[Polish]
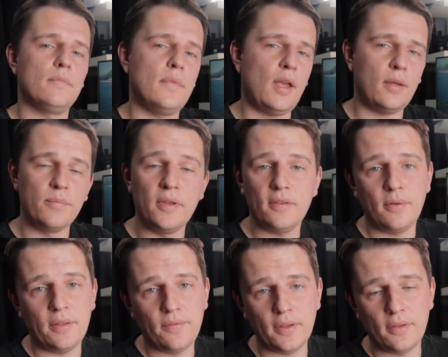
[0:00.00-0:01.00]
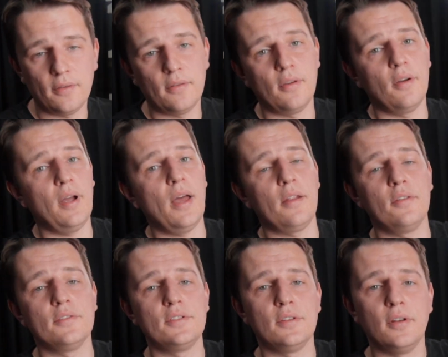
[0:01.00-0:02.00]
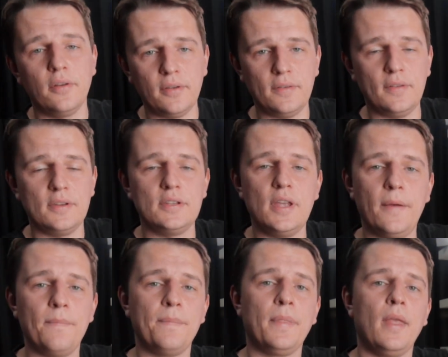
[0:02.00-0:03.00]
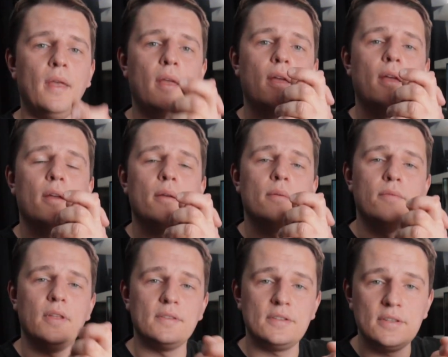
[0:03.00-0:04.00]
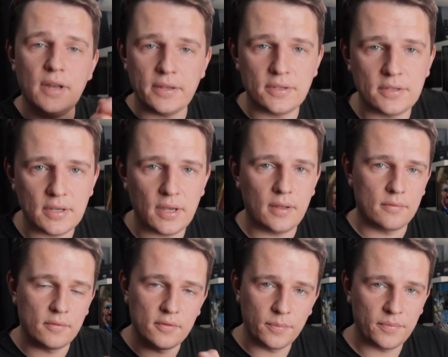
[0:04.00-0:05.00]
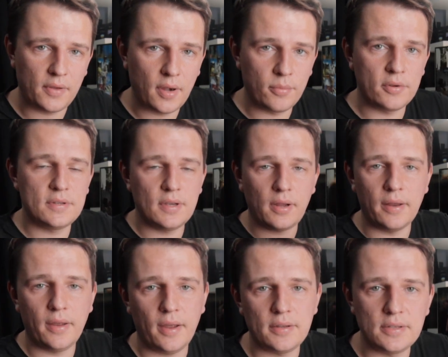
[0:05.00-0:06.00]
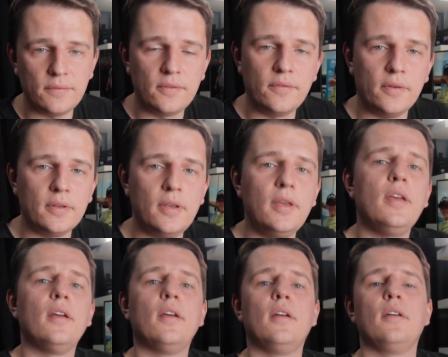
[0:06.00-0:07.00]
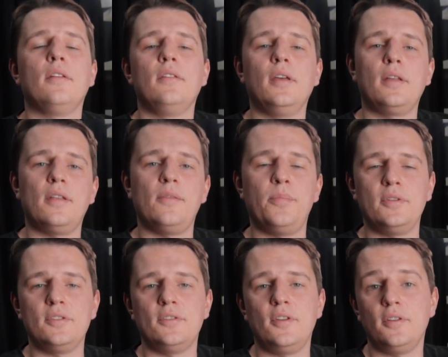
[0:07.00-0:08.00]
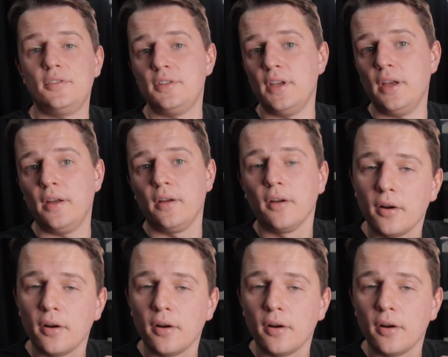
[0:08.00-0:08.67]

Tak mi jest łatwiej to ogarnąć logistycznie. Więc śledźcie, subskrybujcie, klikajcie w dzwonki. Niech ta społeczność rośnie.